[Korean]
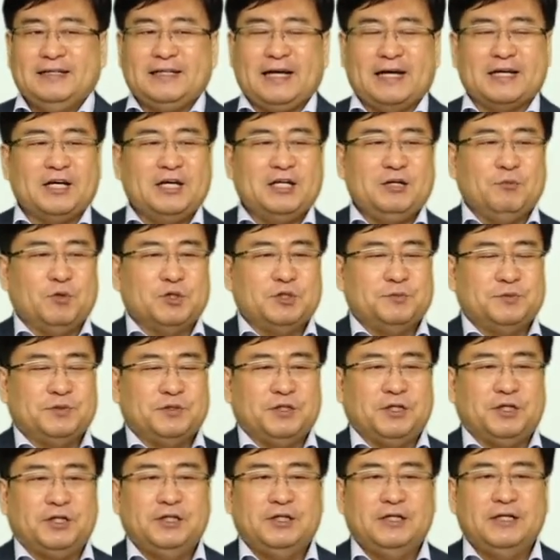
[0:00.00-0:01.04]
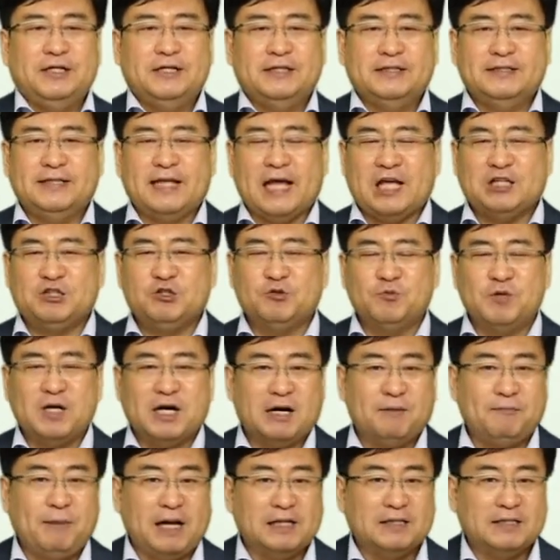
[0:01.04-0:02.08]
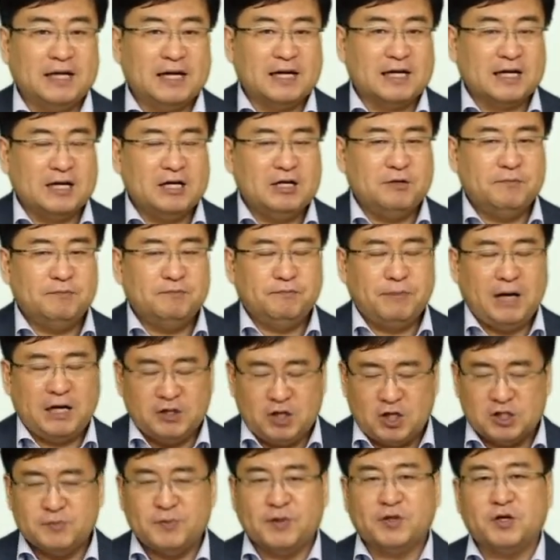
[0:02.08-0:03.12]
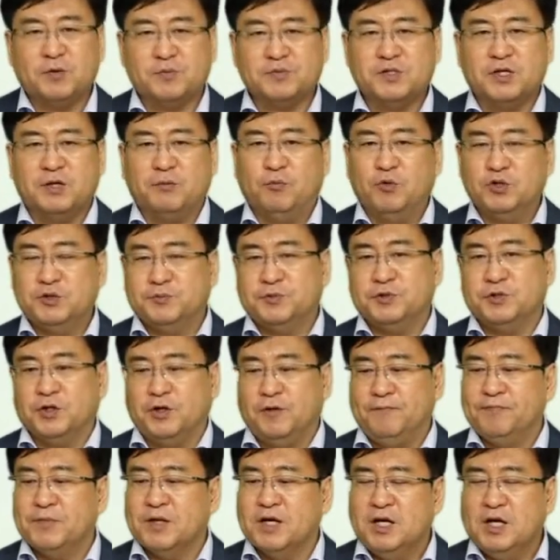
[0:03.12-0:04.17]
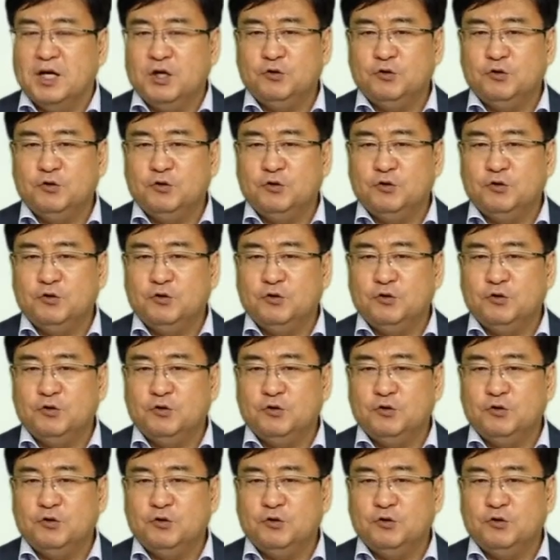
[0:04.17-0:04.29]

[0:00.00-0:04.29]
당연히 보십시오. 대중문화가 발달할까요? 발달할 수밖에 없어요. 보십시오.